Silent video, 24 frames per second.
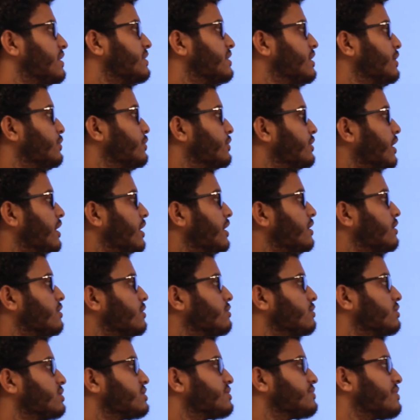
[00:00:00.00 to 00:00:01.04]
అయితే ఉన్నాయి
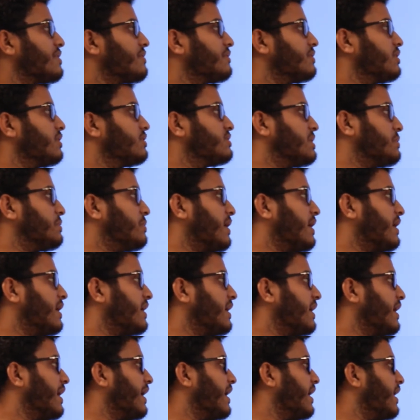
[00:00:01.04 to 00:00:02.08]
కోర్స్ వ్యవధి
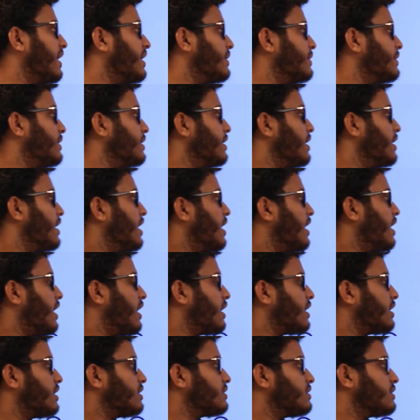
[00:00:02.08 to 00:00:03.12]
వచ్చేపాటికి ఏడాది
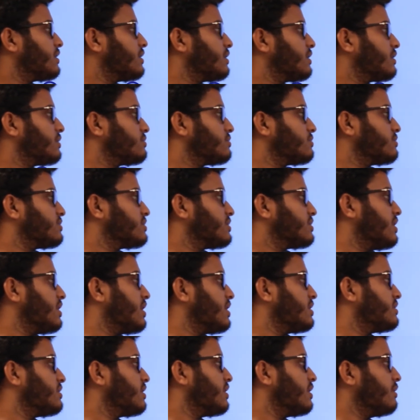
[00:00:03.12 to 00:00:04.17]
అర్హత కనుక
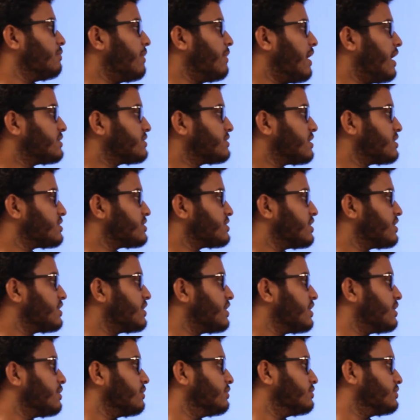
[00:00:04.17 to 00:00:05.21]
చూసుకున్నట్టయితే బ్యాచిలర్స్
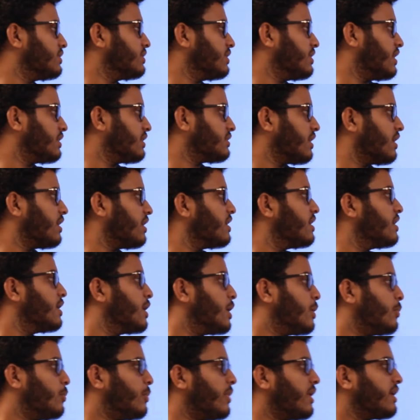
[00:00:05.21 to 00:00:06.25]
డిగ్రీ ఉత్తీర్ణత
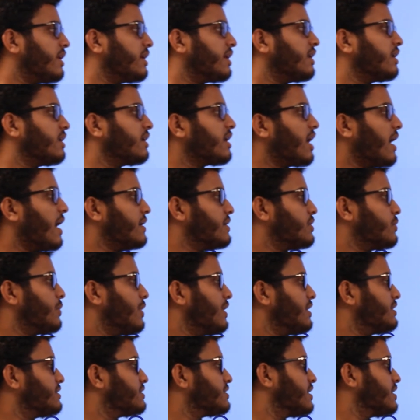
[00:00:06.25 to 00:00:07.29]
మెడికల్
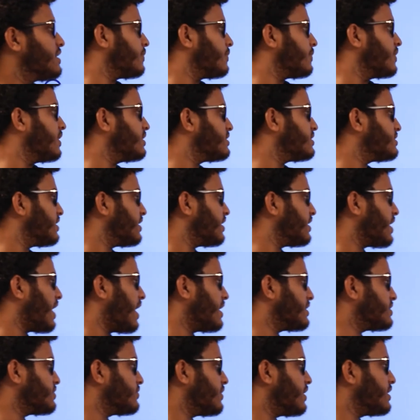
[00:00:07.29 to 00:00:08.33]
గ్రాడ్యుయేట్స్ నర్సింగ్
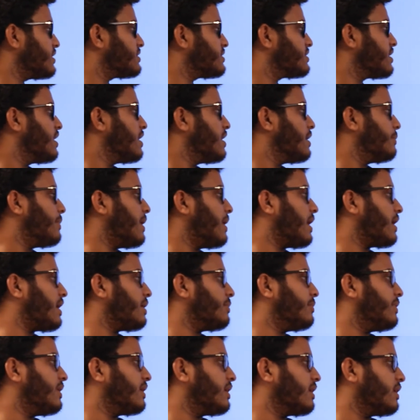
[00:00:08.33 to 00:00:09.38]
గ్రాడ్యుయేట్స్
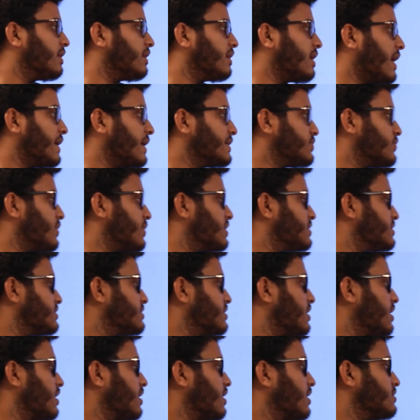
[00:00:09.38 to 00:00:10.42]
పారామెడికల్ గ్రాడ్యుయేట్స్
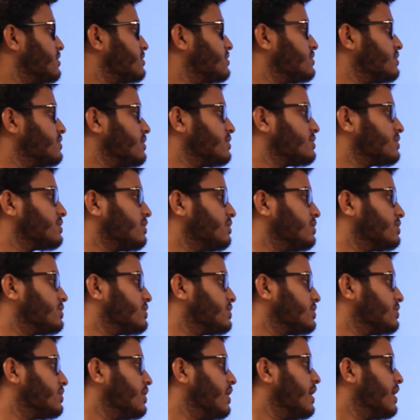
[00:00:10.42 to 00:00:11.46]
దరఖాస్తు
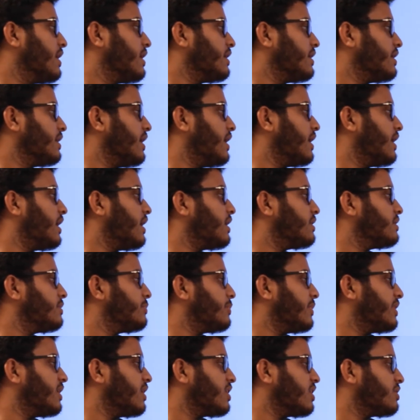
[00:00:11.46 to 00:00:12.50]
చేసుకోవచ్చు ఏడాది
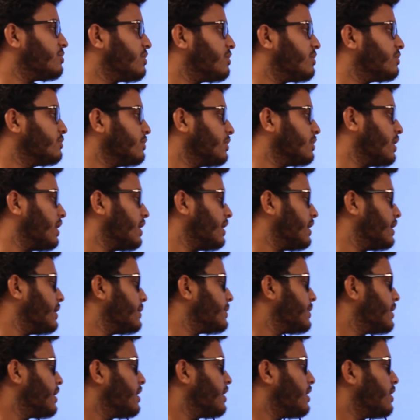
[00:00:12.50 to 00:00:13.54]
పని అనుభవం ఉండాలి
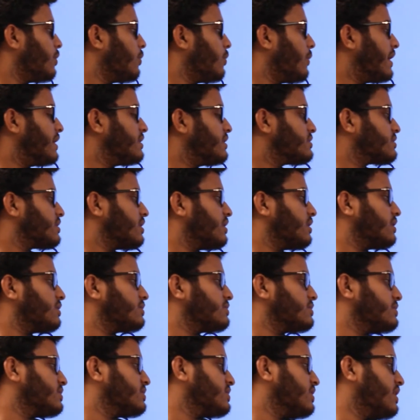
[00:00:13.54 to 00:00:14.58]
వయసు కనుక
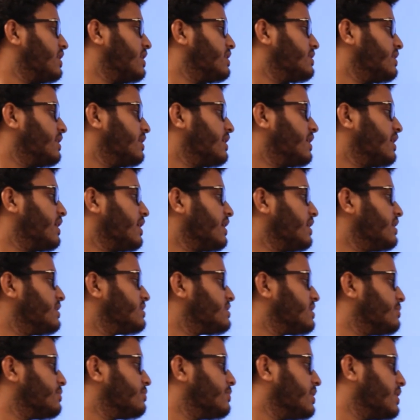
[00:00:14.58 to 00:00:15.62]
చూసుకున్నట్టయితే
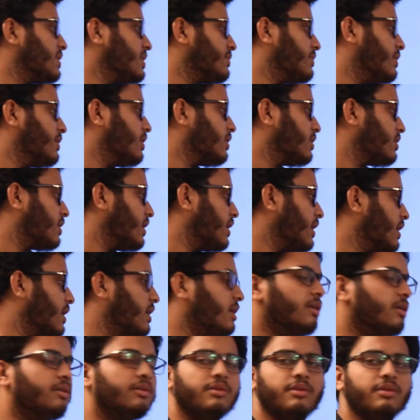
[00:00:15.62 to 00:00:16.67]
కనీసం ఇరవై ఒక్క
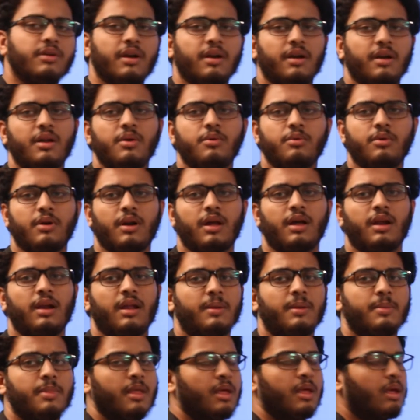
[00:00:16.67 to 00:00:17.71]
ఏళ్ళు నిండి
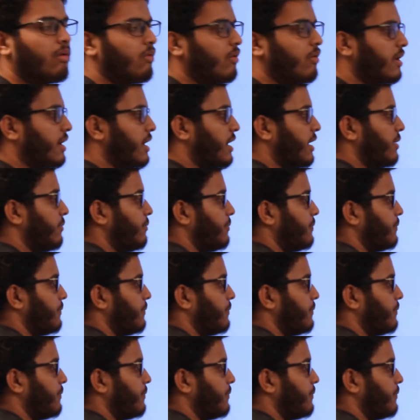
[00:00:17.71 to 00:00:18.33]
ఉండాలి ఓకే